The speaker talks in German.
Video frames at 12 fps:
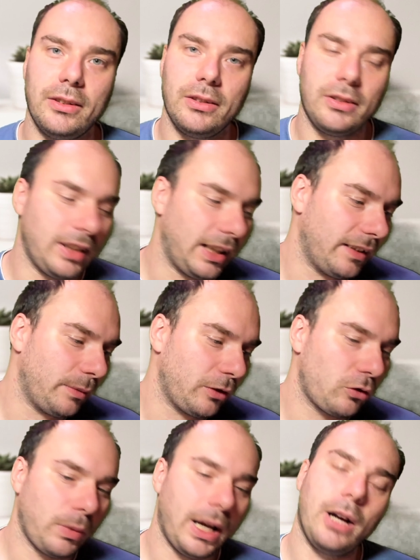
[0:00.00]
sei jetzt mal
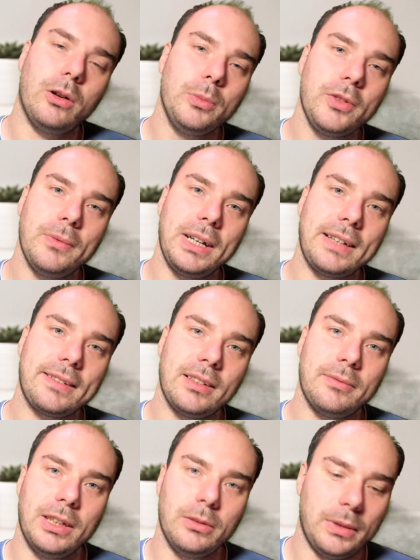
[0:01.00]
Sprachen umzuwechseln,
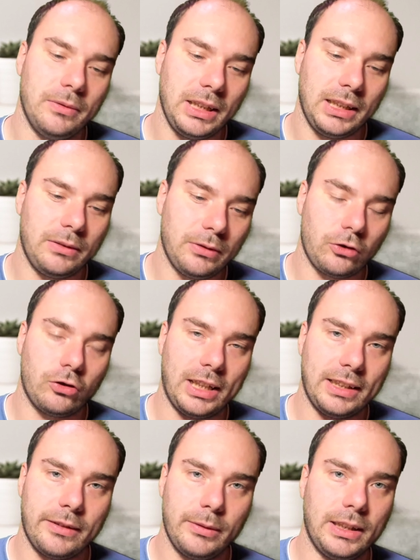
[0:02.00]
wenn du mal wirklich verstanden
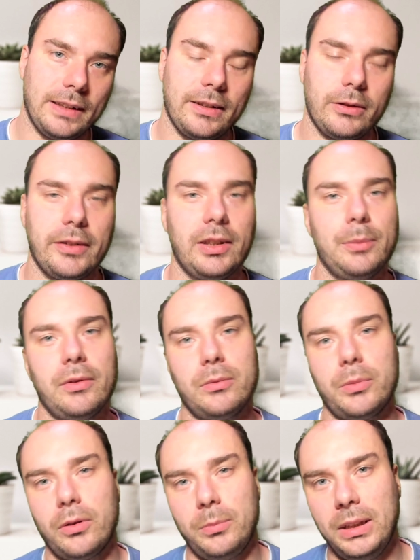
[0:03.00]
hast, wie ganze Konzepte von
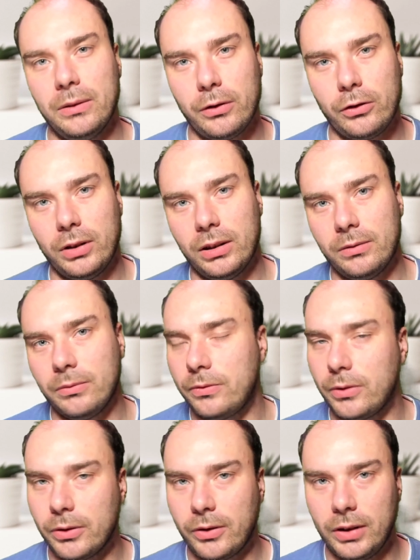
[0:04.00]
Programmieren
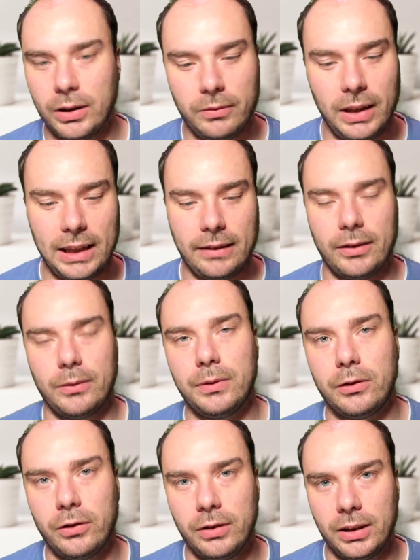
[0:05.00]
funktionieren, wie echtes Software
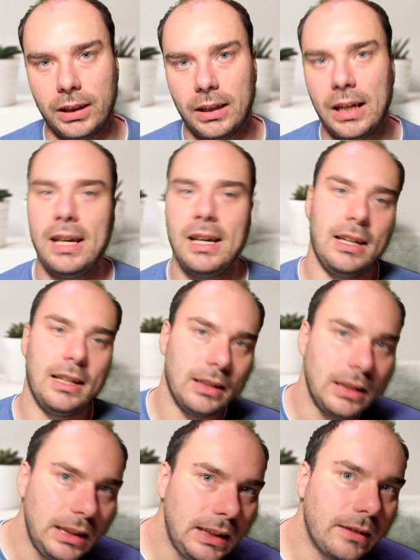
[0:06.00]
Engineering geht.
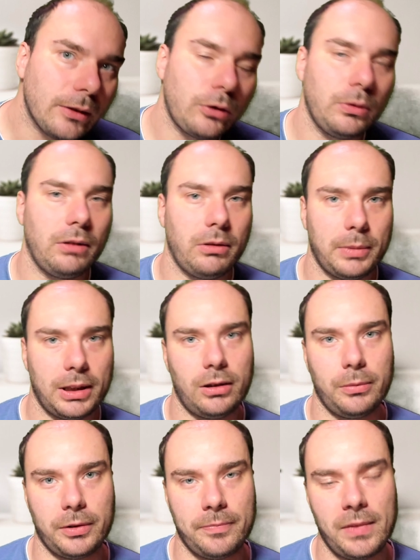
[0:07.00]
Nicht so schwierig, wie man
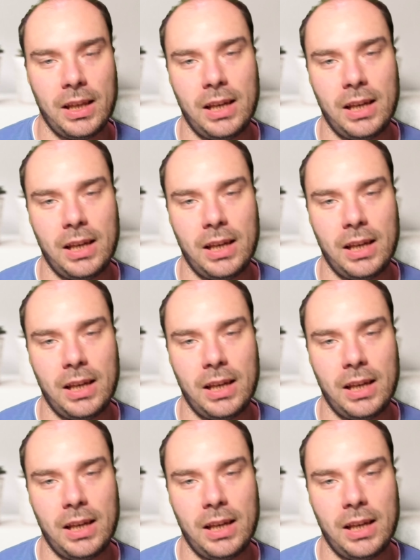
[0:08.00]
glaubt.